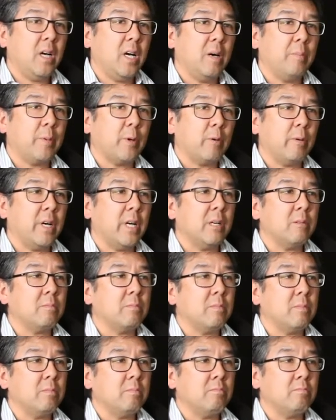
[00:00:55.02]
a probar
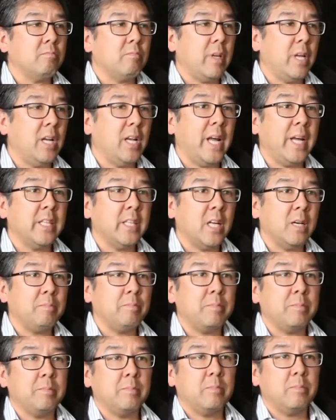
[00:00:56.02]
en line-up
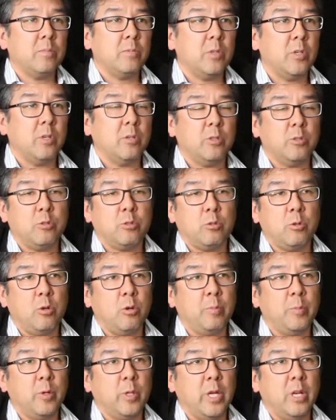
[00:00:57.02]
los,
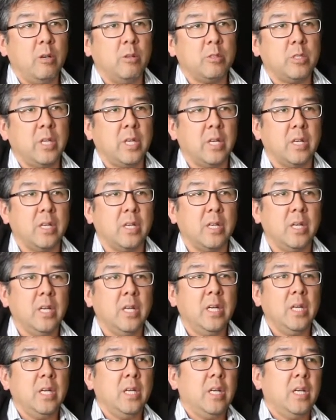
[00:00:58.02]
modelos en,
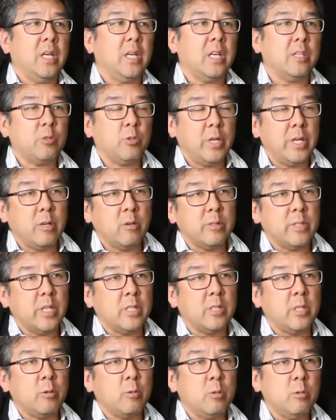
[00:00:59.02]
la ciudad de
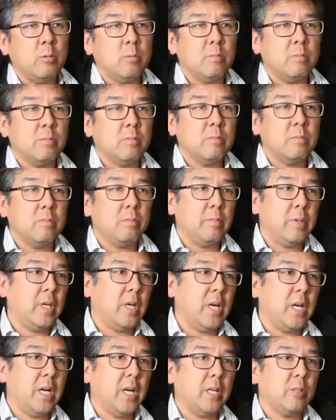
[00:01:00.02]
Connecticut,
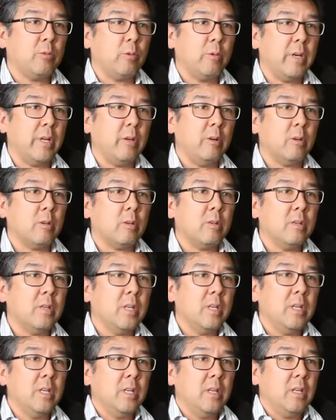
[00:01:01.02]
vía Nueva York,
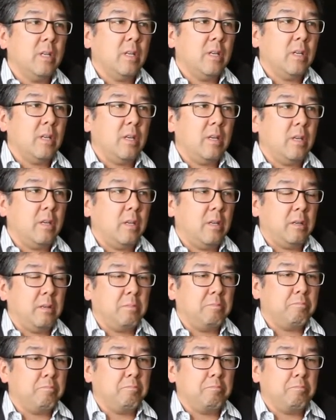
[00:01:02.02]
y